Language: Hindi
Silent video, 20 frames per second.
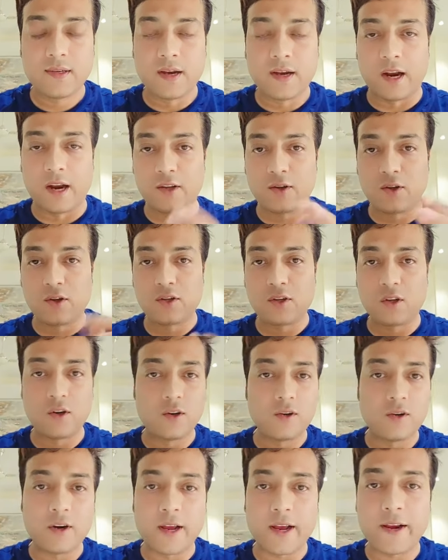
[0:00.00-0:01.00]
हेलो दोस्तों
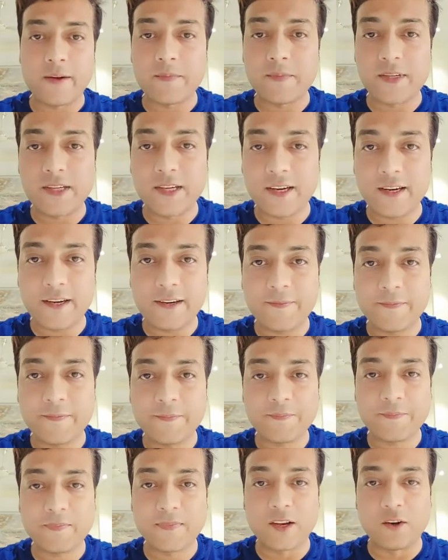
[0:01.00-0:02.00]
गुड एम सी
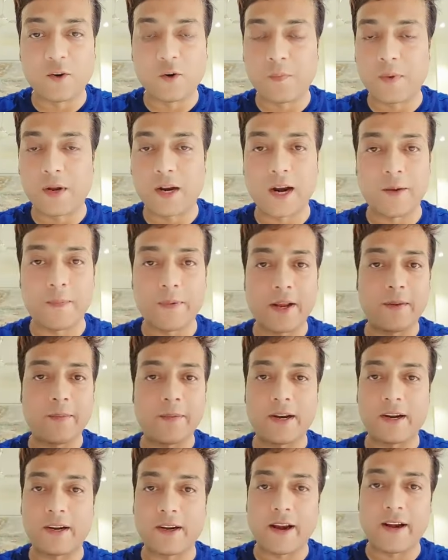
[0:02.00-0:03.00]
ऊपर आपने
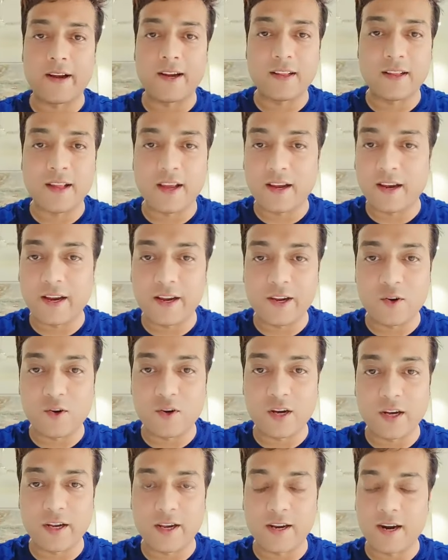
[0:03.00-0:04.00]
मेरा टाइटल देखा ही
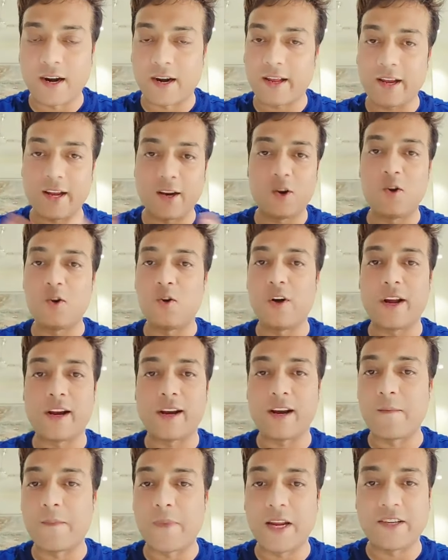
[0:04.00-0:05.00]
होगा कि घटिया लोगों ने
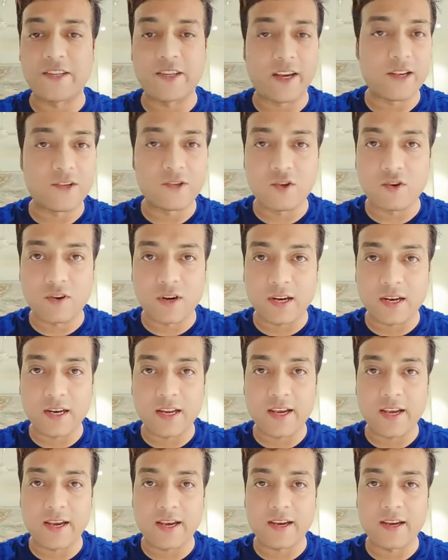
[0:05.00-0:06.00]
कंपनी चेंज तो कर
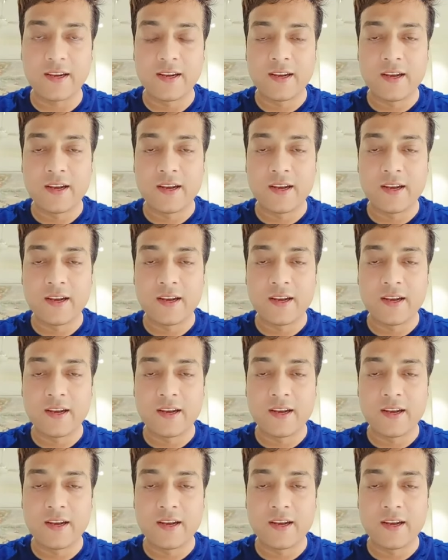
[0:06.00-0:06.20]
ली है